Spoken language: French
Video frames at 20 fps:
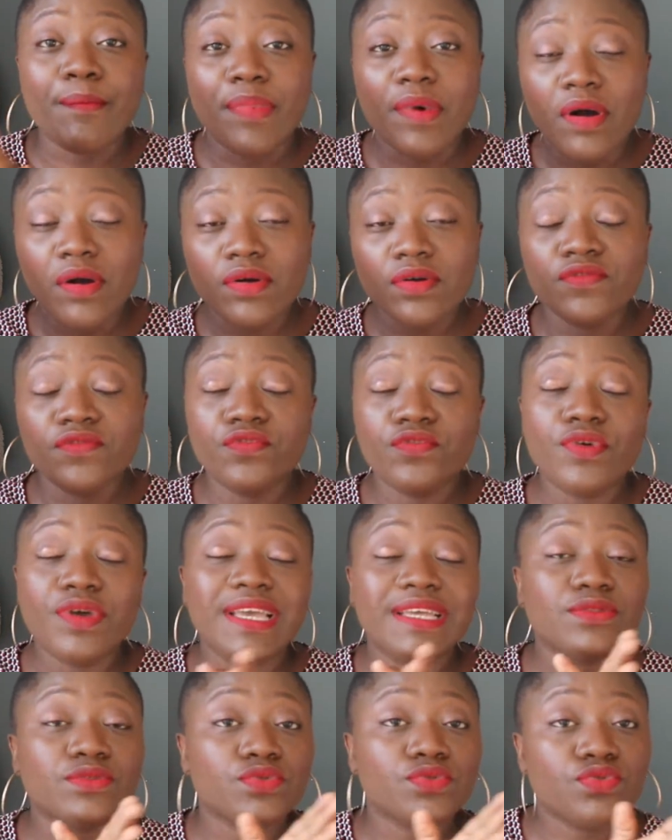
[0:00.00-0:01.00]
banque veut
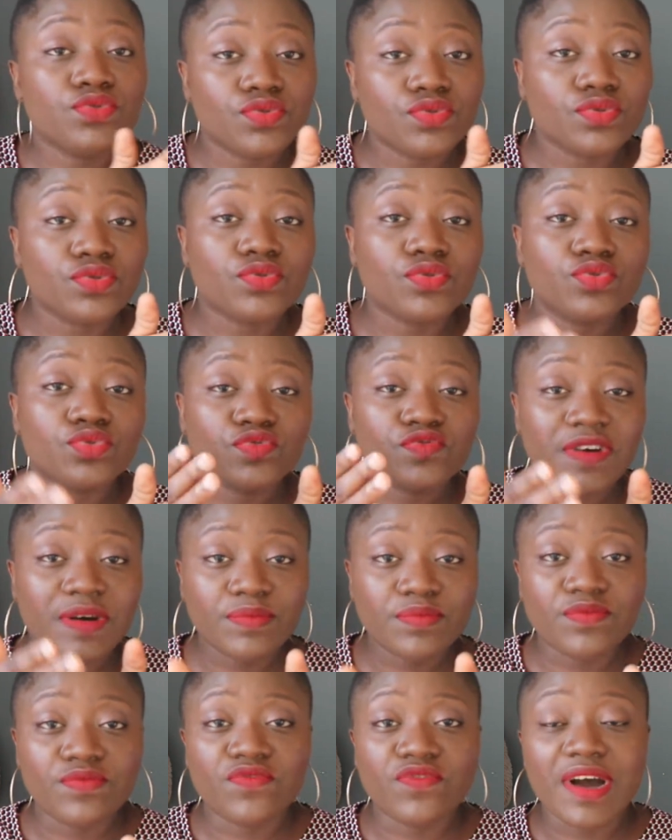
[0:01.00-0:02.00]
être sûre que tu vas
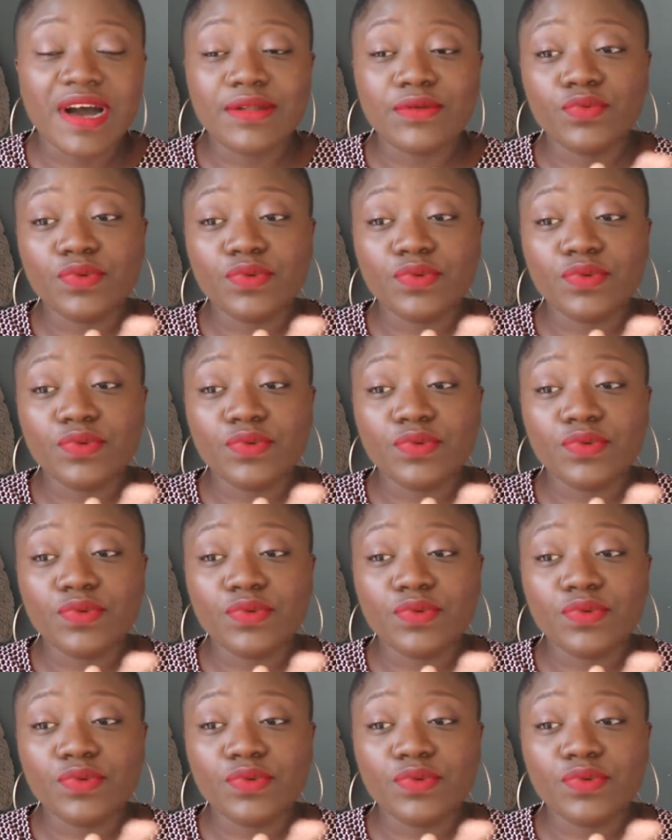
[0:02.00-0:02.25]
pouvoir